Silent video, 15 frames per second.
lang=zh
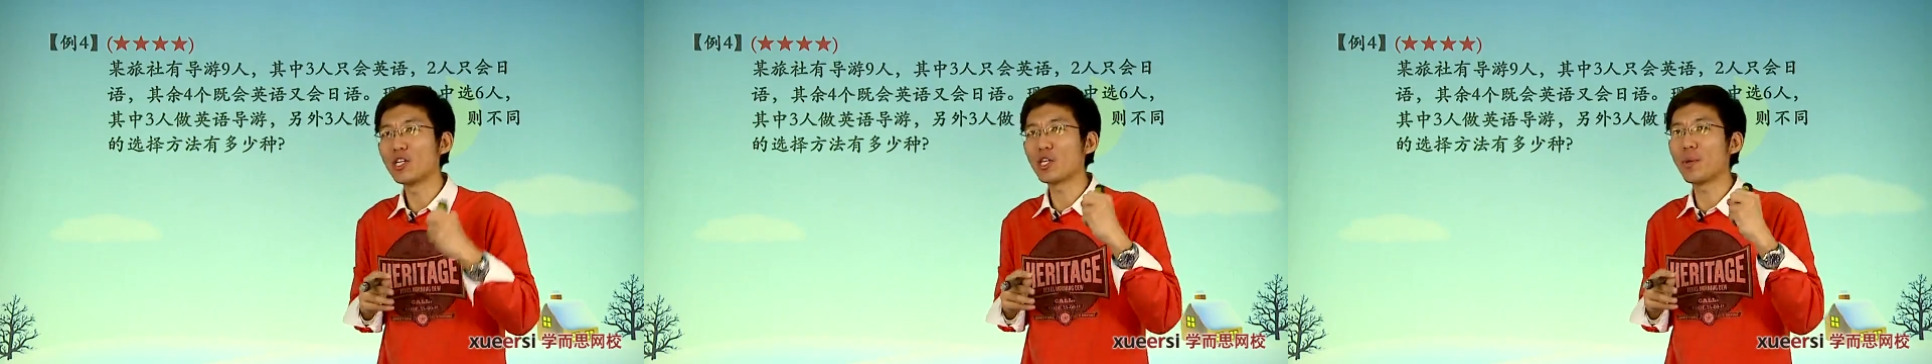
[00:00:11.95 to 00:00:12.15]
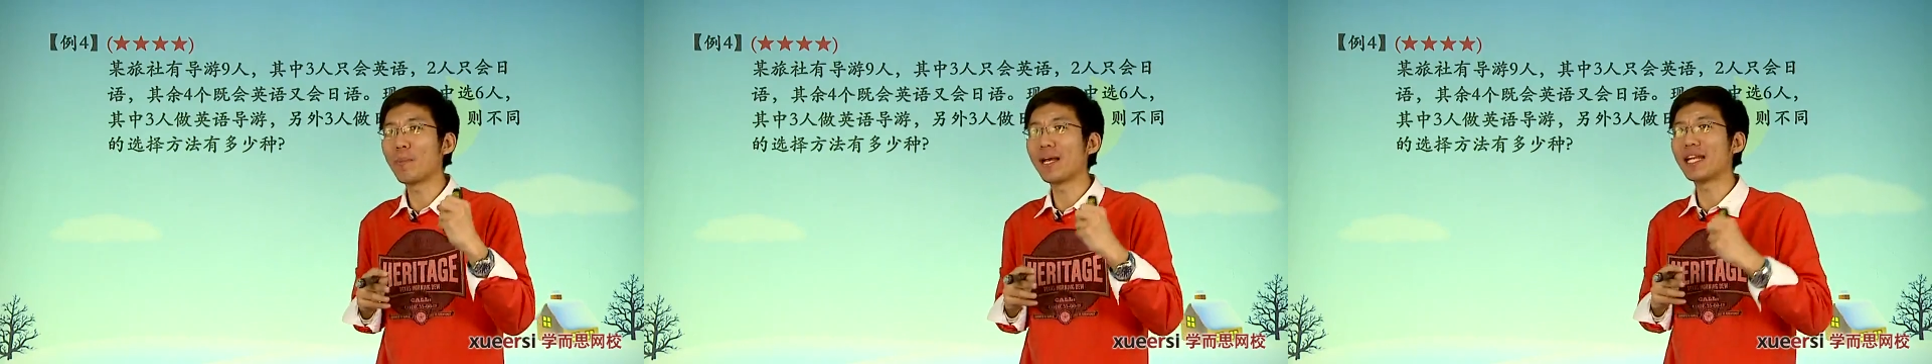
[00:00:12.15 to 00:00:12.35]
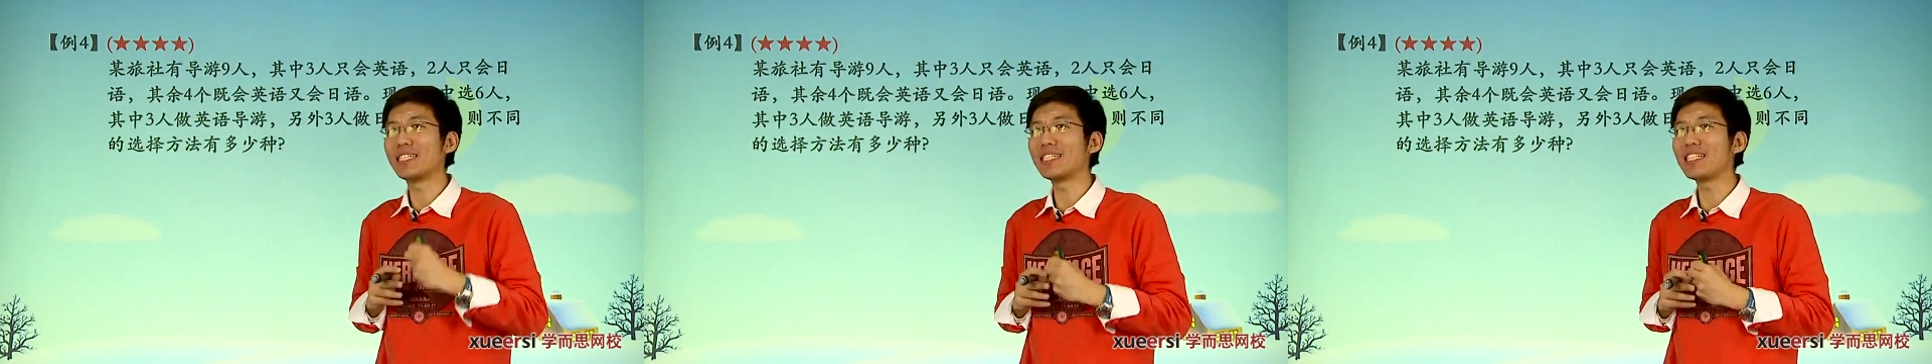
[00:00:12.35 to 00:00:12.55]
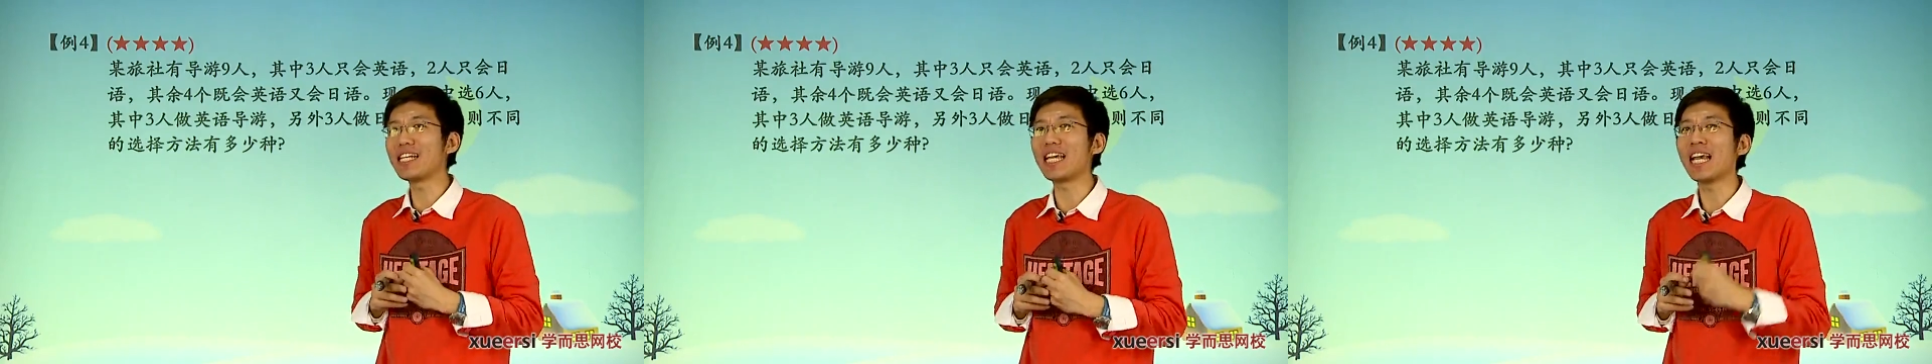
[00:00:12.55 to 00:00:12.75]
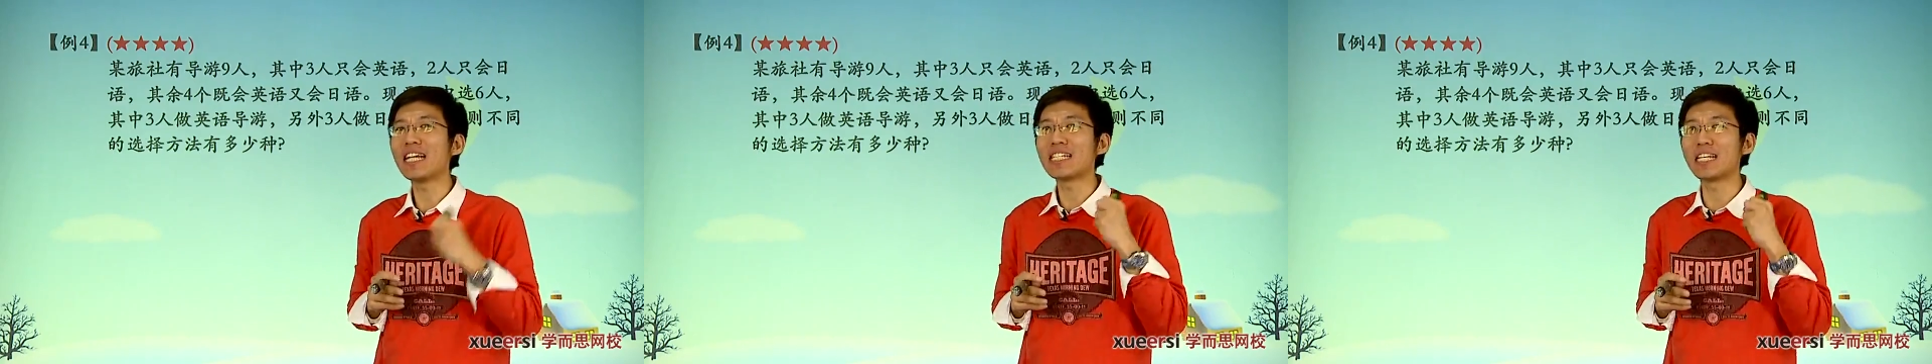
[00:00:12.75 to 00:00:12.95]
充沛的精
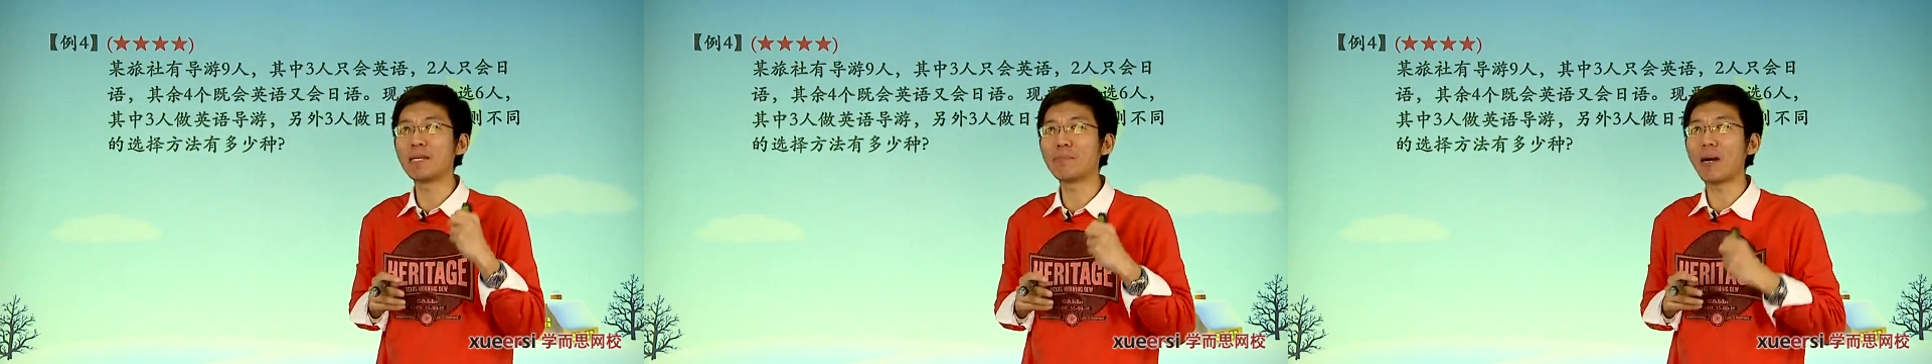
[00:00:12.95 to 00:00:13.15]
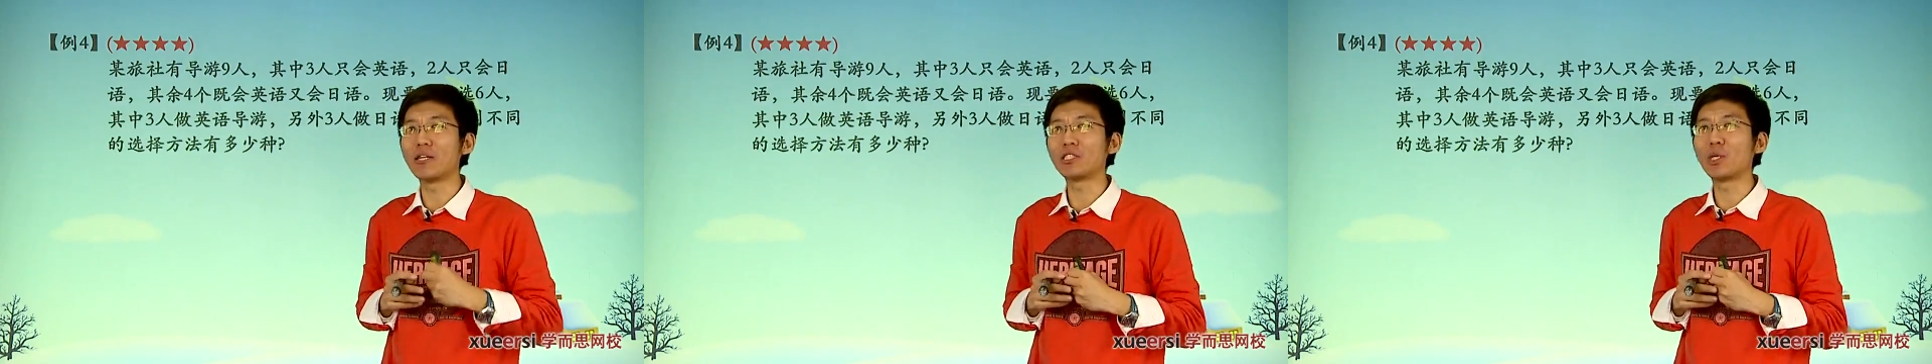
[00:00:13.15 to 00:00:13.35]
力才能保